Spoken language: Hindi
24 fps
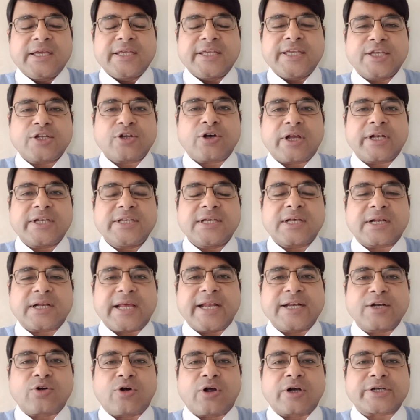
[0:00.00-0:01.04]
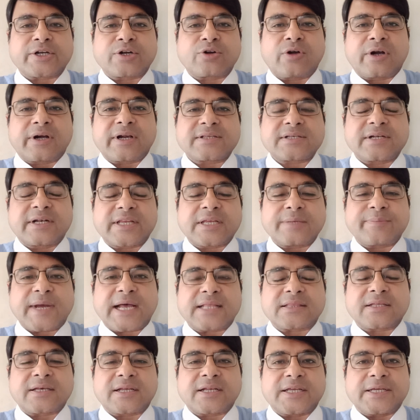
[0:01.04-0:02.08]
ईयर ऑन ईयर एंड क्वार्टर क्वार्टर जो की
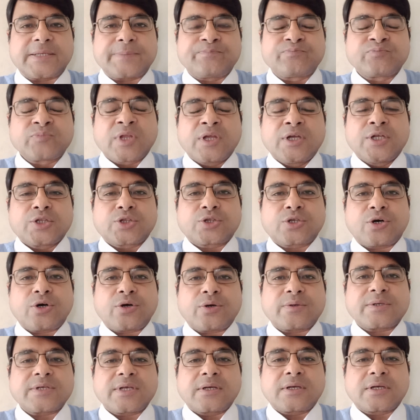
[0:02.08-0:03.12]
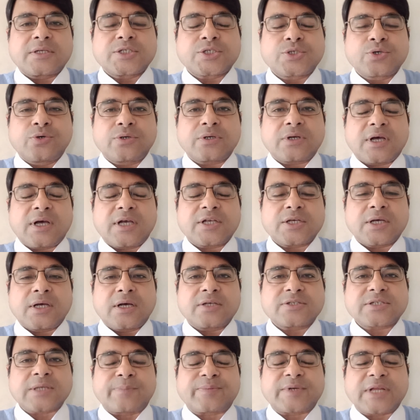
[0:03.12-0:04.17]
बात करें तो जून
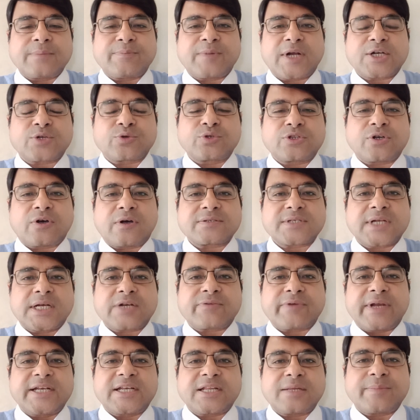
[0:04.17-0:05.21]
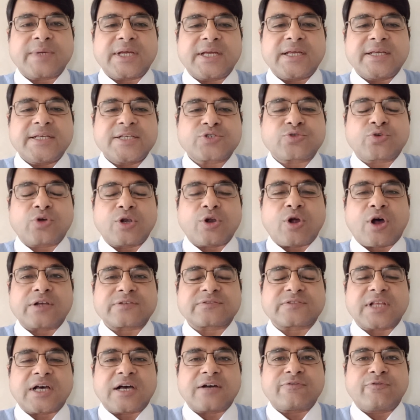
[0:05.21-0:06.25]
सितंबर 2020 में इसको
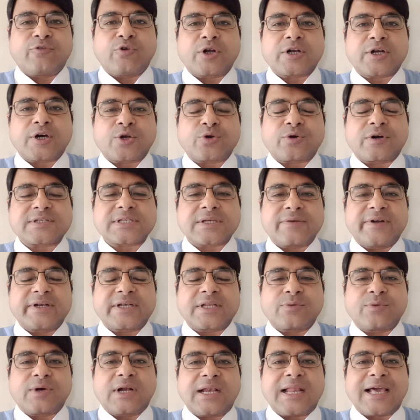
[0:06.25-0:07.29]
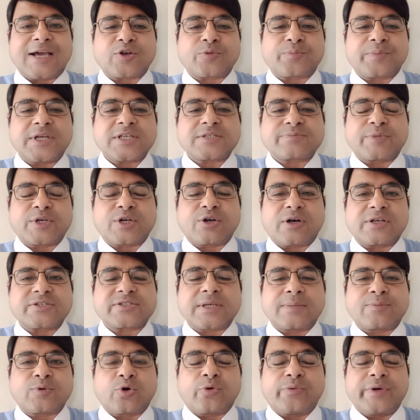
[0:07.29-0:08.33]
लॉस था फोर करोड़ सेवेंटी वन लाख रुपीज़ बिकॉज
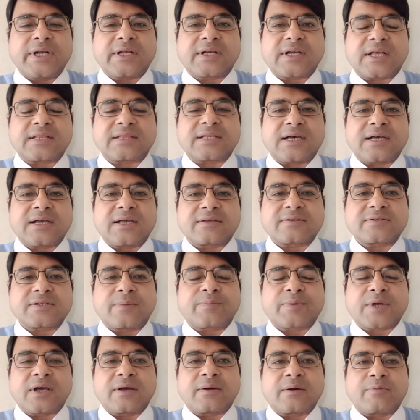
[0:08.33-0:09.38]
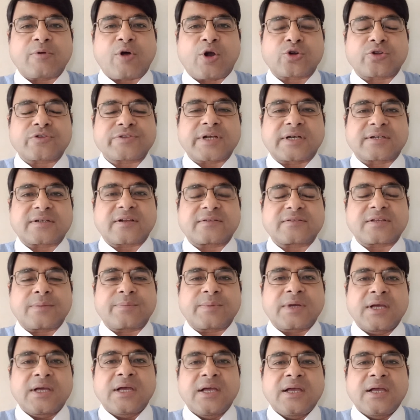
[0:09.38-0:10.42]
जब कोविड का था जब ऑटो सेक्टर सब